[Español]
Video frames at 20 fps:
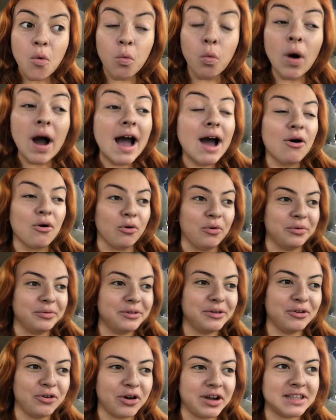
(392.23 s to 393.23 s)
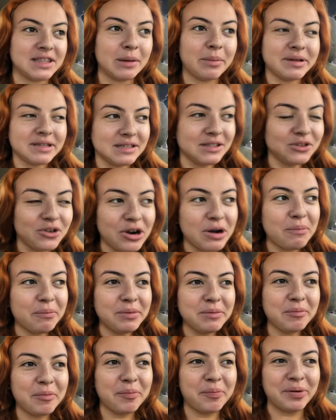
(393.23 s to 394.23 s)
wow, lo que está pasando ahora
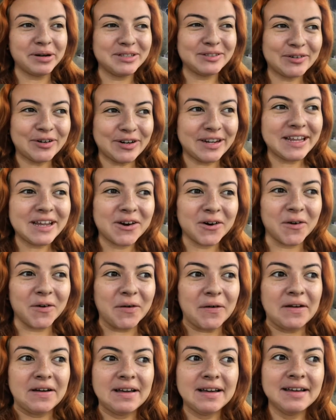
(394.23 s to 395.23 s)
en Puerto Rico